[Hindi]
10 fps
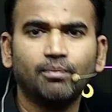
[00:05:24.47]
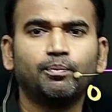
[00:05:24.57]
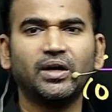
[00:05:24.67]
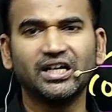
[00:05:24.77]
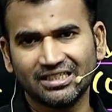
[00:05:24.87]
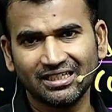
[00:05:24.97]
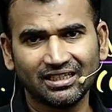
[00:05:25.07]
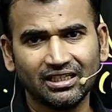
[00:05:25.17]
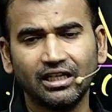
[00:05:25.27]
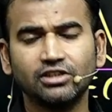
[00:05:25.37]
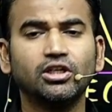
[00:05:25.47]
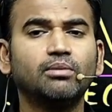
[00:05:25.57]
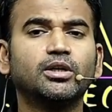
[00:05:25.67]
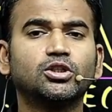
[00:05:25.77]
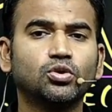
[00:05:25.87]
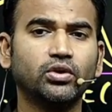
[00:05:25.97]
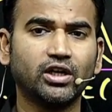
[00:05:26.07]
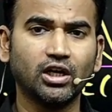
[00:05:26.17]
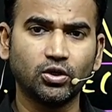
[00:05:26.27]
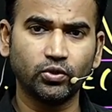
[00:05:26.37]
पढ़ सकते हैं जिन बच्चों का
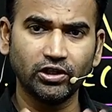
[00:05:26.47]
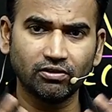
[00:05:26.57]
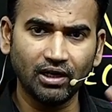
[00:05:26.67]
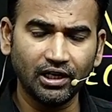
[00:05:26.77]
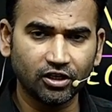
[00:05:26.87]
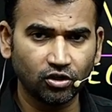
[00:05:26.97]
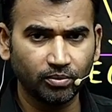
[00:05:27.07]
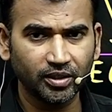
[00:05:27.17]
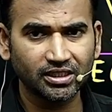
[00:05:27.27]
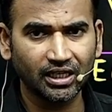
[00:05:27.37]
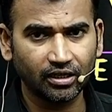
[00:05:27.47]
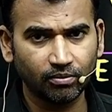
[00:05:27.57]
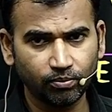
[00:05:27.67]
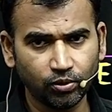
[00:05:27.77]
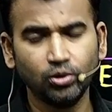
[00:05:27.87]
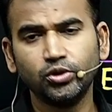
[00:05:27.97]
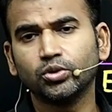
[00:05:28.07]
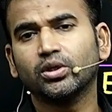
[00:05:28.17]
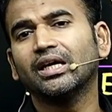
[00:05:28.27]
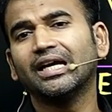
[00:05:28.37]
ट्वेल्थ वाला इकोनॉमिक सारा भूल चुके
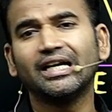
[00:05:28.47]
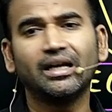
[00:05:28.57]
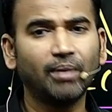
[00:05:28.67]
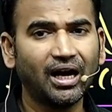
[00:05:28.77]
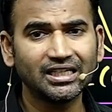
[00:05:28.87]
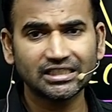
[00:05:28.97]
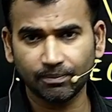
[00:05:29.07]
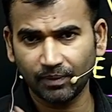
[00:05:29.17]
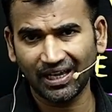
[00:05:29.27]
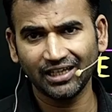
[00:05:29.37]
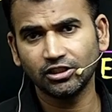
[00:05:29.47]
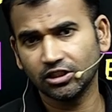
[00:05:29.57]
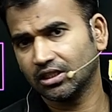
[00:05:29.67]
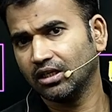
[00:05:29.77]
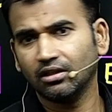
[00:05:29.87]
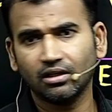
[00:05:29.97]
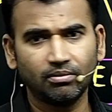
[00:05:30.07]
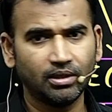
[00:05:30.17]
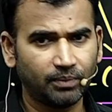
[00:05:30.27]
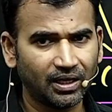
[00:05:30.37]
हैं डिमांड सप्लाई जिसके अंदर हमने
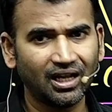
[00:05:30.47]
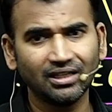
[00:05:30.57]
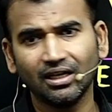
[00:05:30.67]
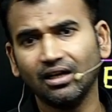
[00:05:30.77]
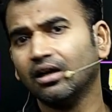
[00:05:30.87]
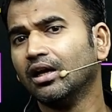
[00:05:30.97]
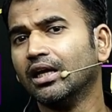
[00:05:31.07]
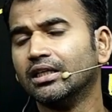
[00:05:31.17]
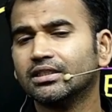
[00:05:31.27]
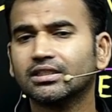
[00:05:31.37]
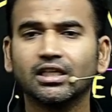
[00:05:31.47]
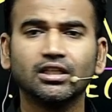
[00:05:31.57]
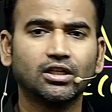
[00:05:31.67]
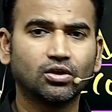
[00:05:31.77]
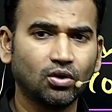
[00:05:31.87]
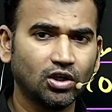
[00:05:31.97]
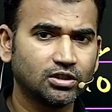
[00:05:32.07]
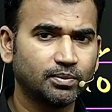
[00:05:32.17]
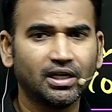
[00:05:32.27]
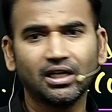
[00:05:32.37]
पढ़ा था जिसके अंदर कॉस्ट
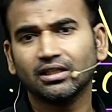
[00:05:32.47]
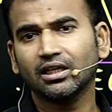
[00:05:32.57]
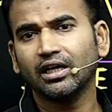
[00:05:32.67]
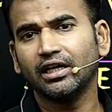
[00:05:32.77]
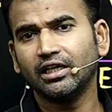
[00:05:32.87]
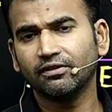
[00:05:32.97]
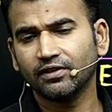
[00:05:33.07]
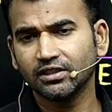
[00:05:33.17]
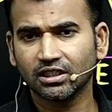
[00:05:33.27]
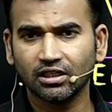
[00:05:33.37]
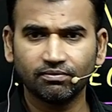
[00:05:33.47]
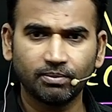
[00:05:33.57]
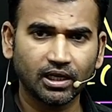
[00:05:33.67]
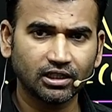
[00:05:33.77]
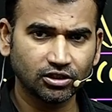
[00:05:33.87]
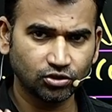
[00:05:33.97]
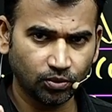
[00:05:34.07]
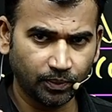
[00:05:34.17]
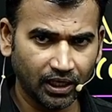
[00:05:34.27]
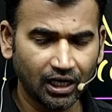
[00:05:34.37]
पढ़ा था इंडिफरेंस कर पढ़ा था जो
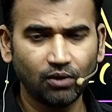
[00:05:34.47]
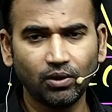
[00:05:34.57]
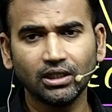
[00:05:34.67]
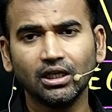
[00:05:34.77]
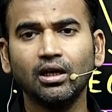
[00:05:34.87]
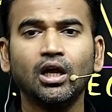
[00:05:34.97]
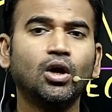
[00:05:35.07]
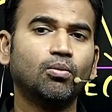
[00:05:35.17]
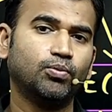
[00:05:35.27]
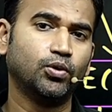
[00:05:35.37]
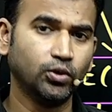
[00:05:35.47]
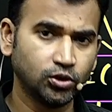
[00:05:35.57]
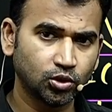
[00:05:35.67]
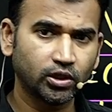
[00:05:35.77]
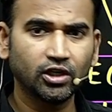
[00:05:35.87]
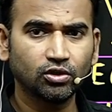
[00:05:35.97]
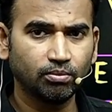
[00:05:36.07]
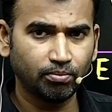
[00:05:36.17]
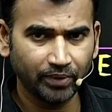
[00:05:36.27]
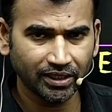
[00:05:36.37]
पढ़ा हुआ था भूल चुके हैं तो
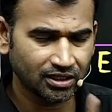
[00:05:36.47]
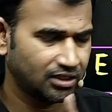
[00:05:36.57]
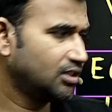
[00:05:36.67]
मैं सजेस्ट